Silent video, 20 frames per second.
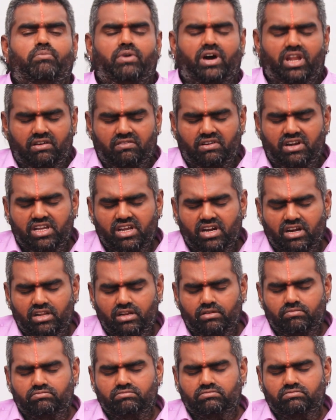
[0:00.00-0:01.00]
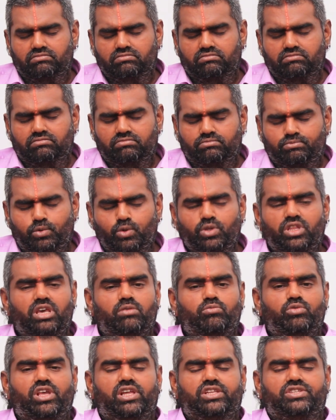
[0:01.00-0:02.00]
பல வழிகளிலும் புதிய
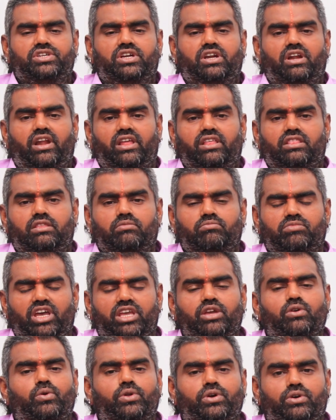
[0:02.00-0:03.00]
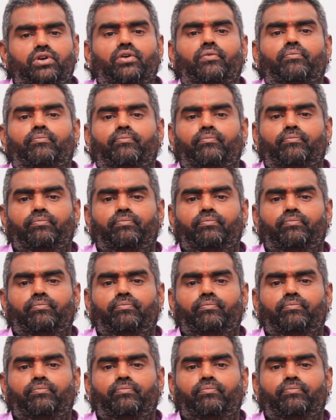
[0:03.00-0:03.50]
முயற்சிகள் அனைத்தும் கை கொடுக்கும்